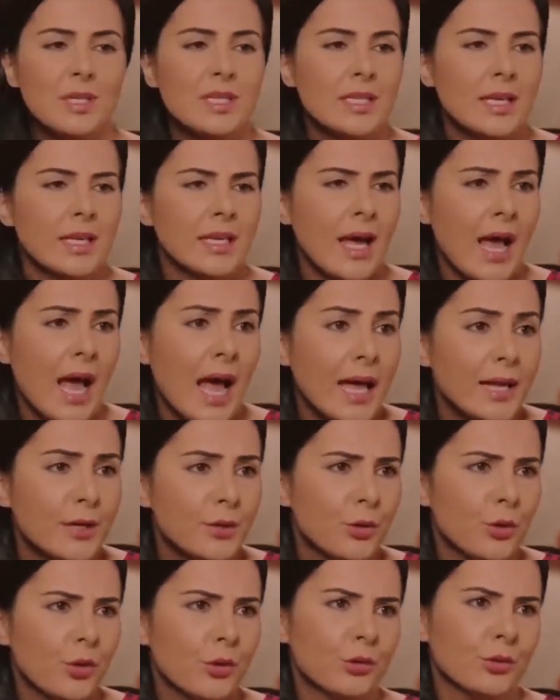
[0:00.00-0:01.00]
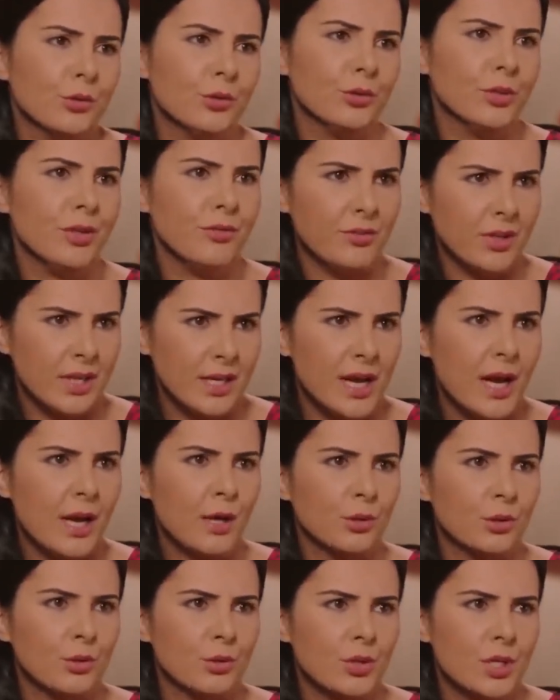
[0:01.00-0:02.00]
ما رح يشوف وشك رح يتضايق
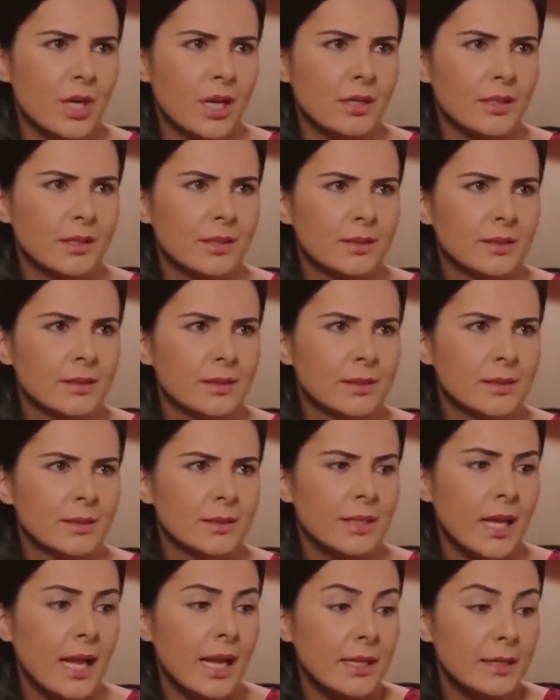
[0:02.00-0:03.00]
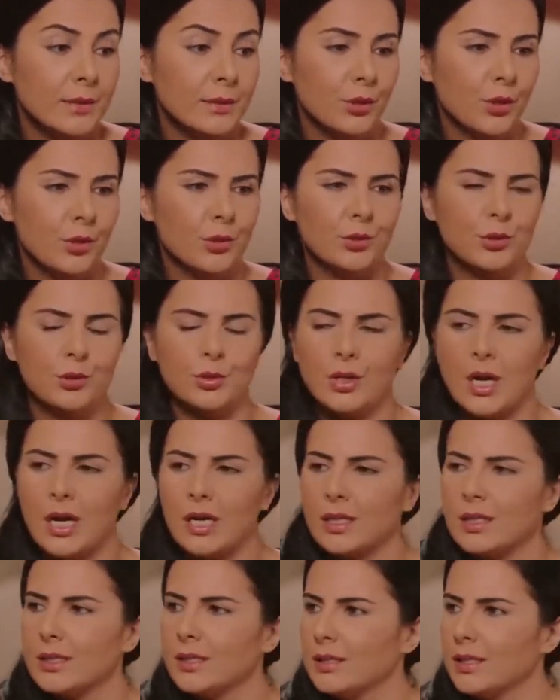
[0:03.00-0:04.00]
من الموضوع وكل ما
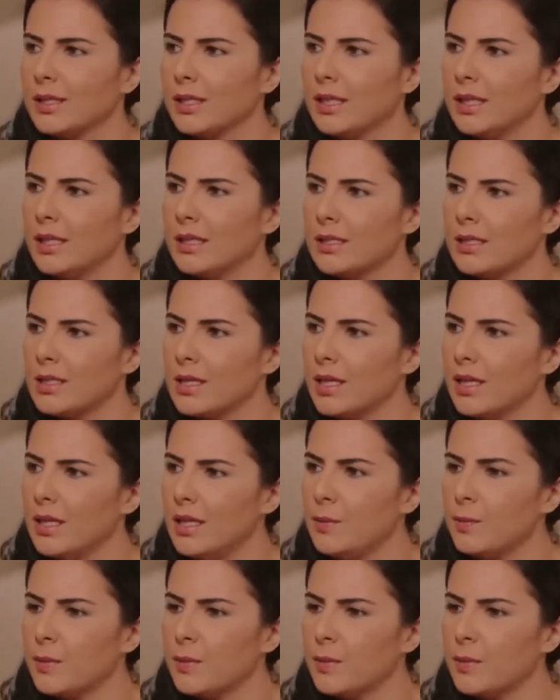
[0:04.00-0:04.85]
يتطلع فيكي رح يتذكر